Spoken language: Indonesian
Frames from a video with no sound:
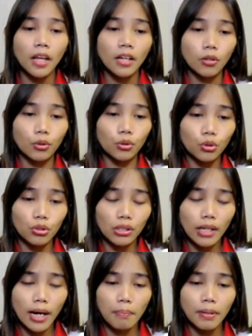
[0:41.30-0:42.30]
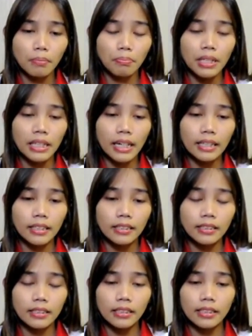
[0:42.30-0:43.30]
Untuk tahapan Pilkada
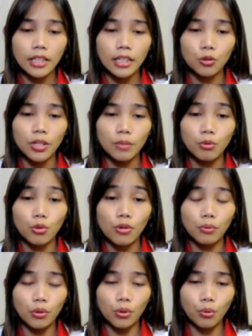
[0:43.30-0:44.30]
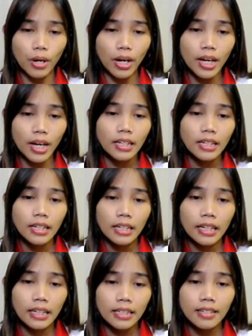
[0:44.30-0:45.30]
serentak 2022,
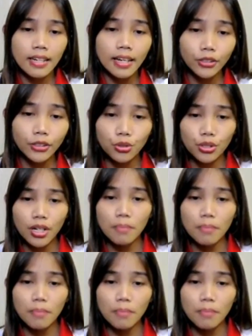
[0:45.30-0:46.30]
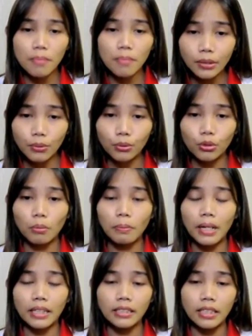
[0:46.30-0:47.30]
Herdiat juga memaparkan untuk
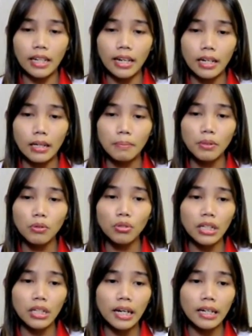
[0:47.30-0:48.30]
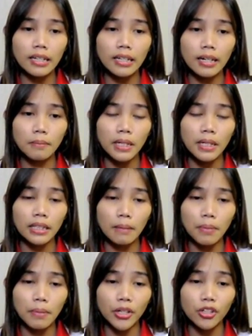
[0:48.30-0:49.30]
pelaksanaan pengundian dan
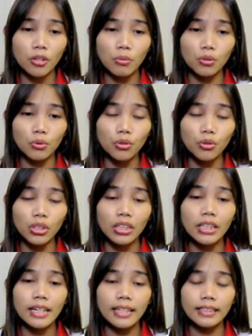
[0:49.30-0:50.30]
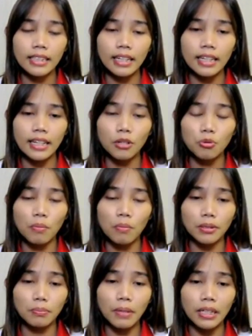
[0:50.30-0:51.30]
penetapan nomor urut dilaksanakan
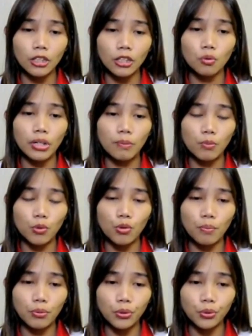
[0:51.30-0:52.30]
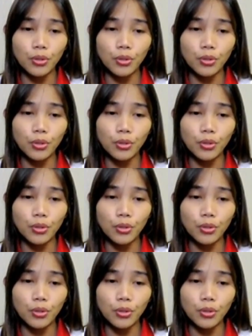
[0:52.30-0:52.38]
12 Maret 2022.